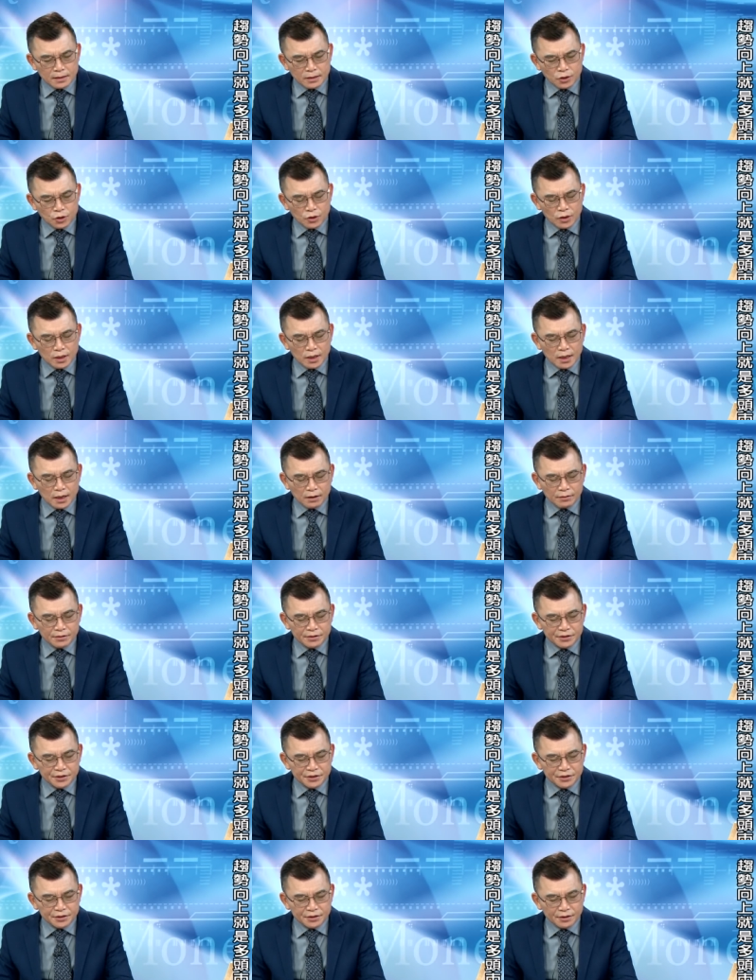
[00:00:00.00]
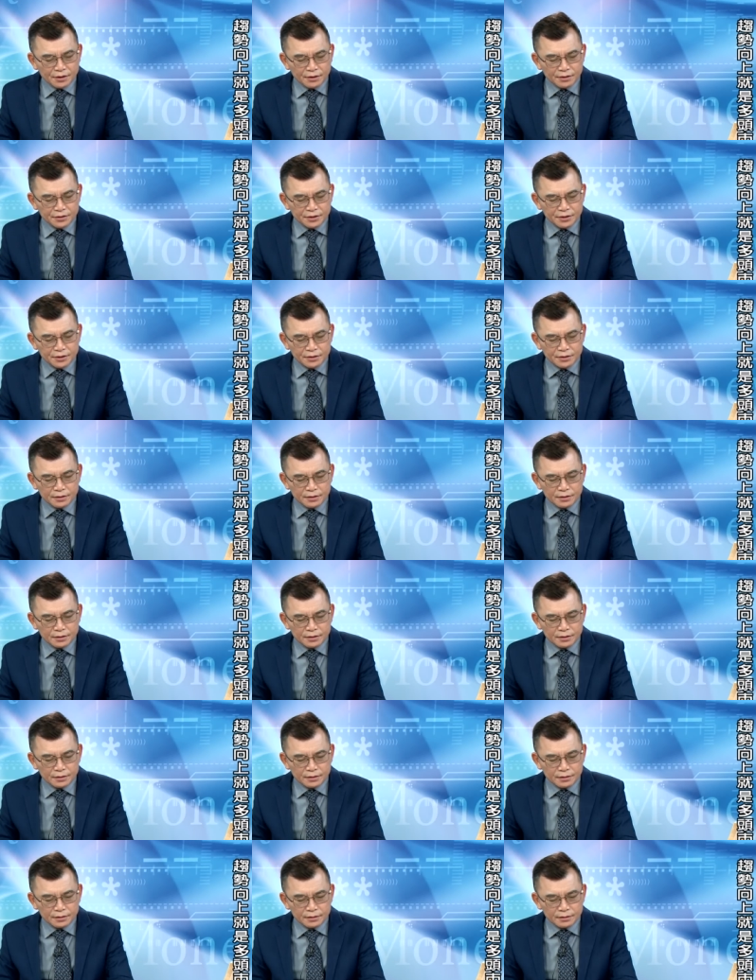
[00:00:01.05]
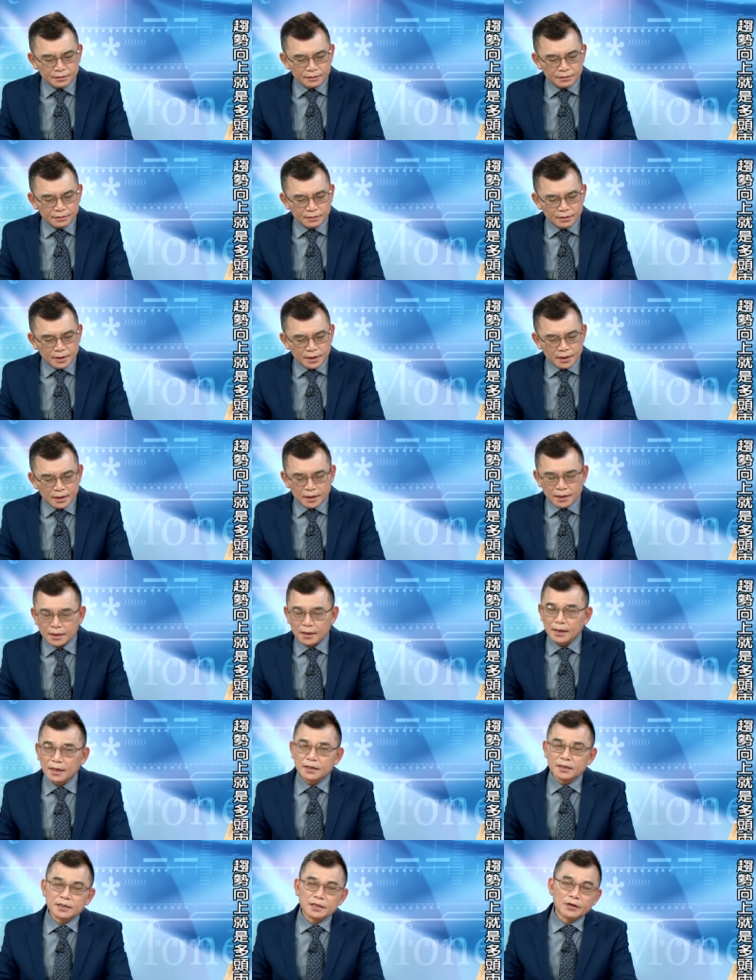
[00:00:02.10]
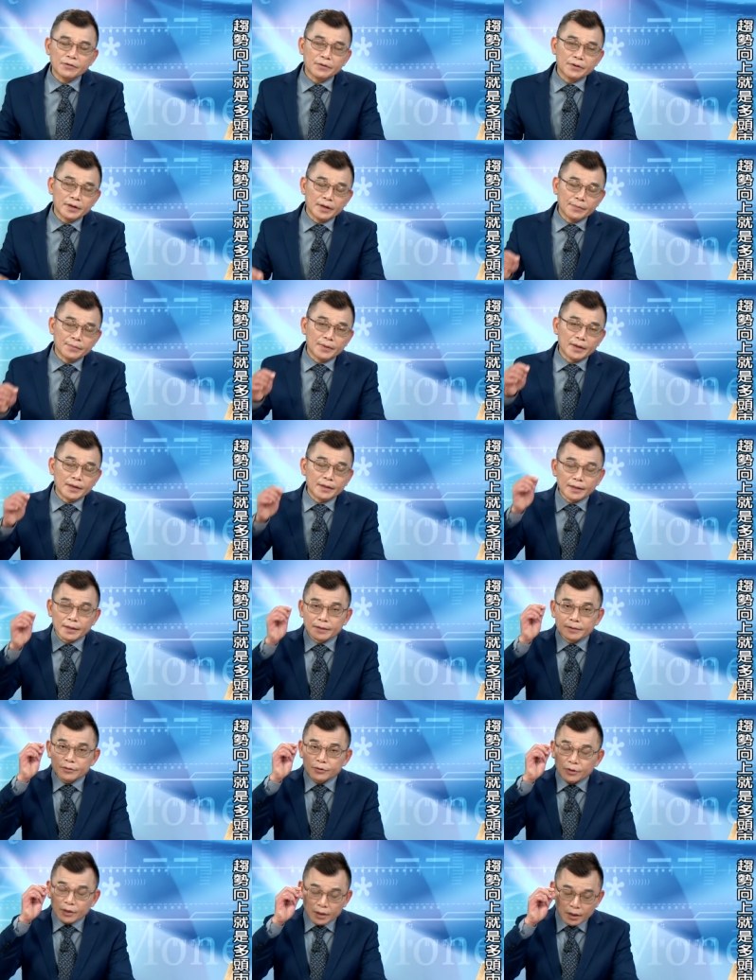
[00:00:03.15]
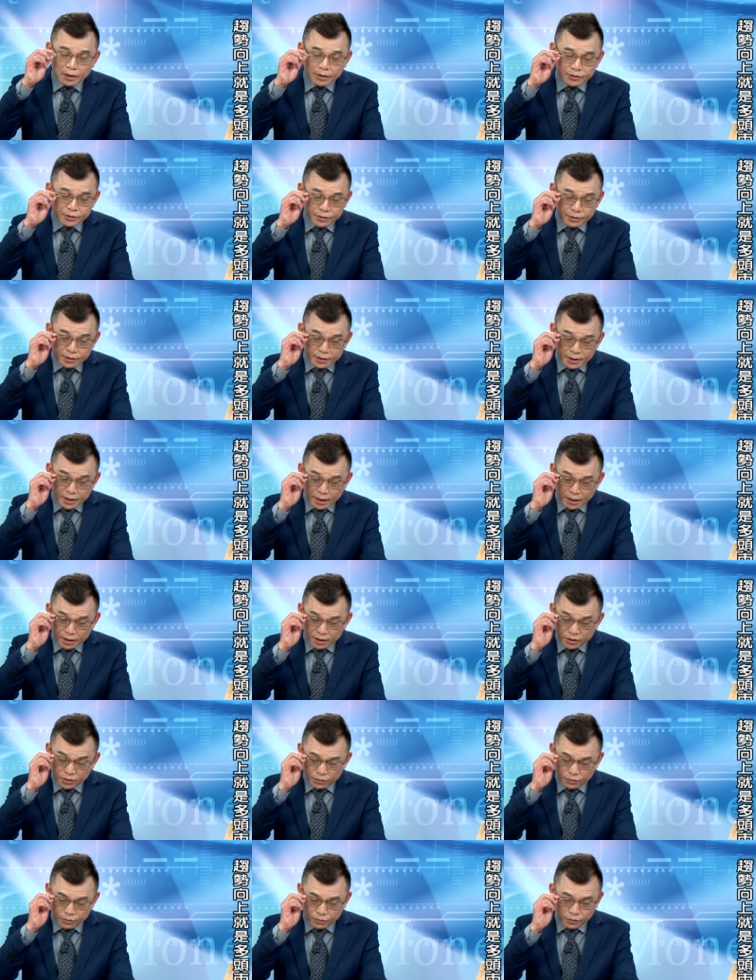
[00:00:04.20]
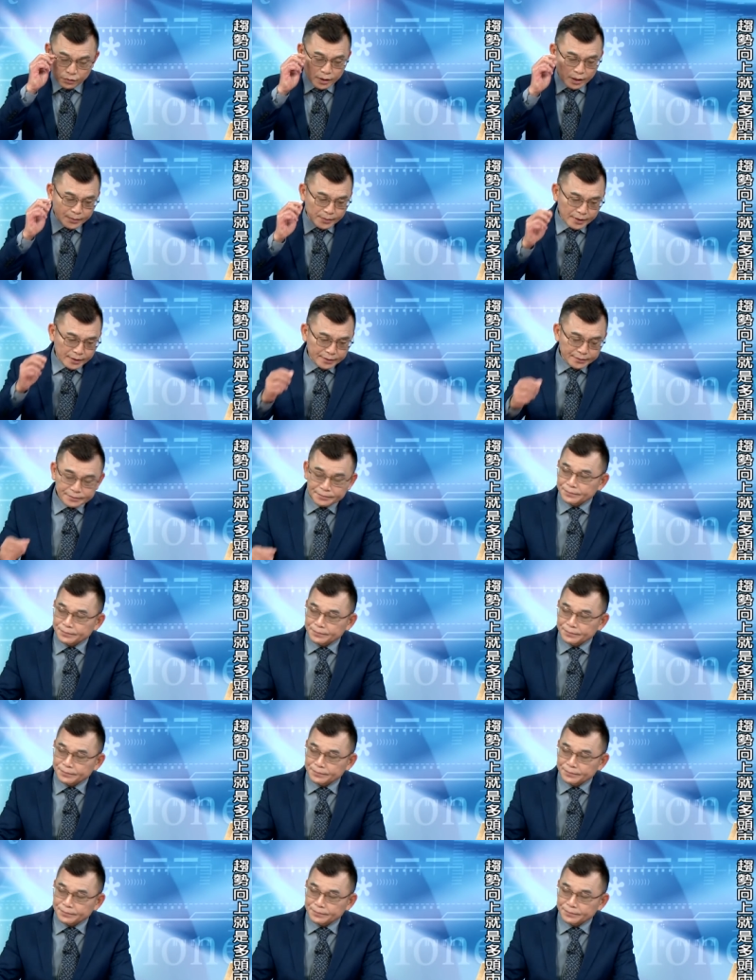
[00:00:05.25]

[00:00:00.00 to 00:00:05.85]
最高的时候是应该是超过两百点，最高的时候是涨二十五块嘛，